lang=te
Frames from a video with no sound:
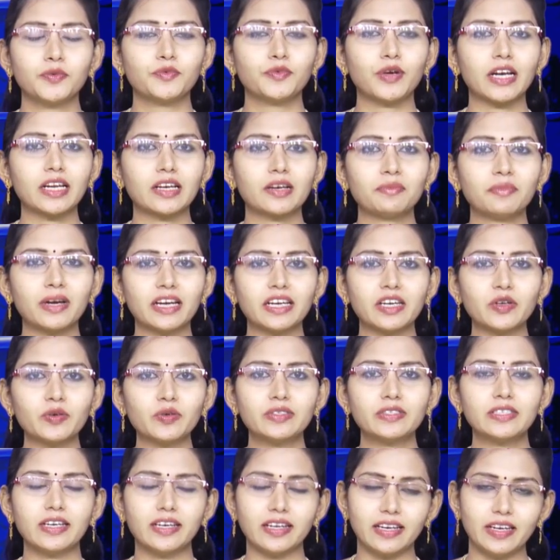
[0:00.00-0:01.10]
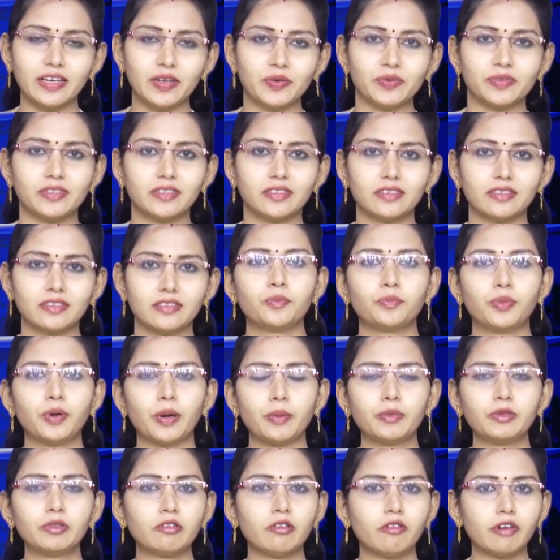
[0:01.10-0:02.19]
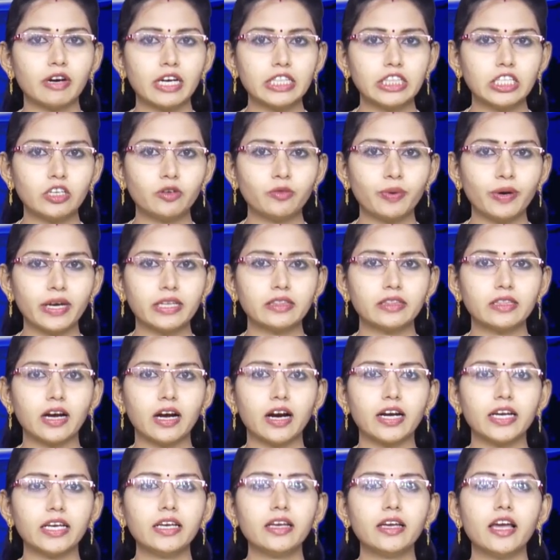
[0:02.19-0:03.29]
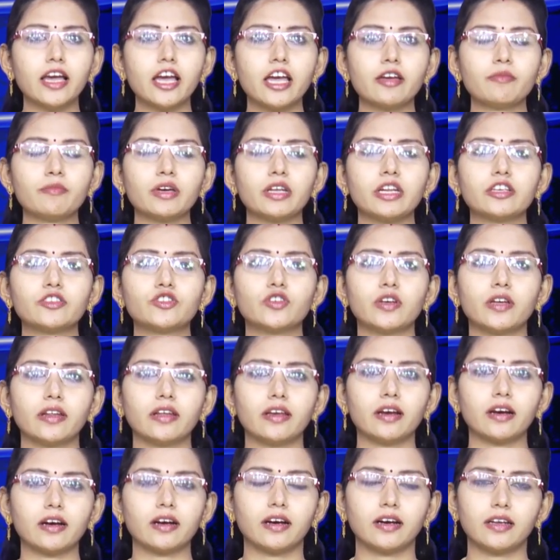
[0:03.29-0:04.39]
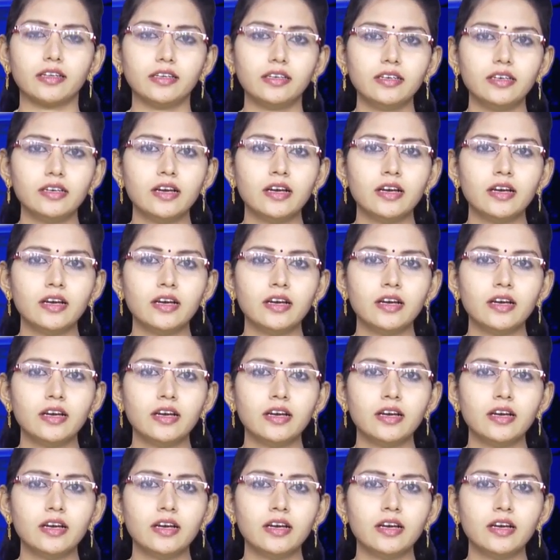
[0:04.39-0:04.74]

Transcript: వెల్కమ్ బ్యాక్ టు సిటీ న్యూస్ ప్రభుత్వ వైద్యులపై దాడి హేయమైన చర్య అని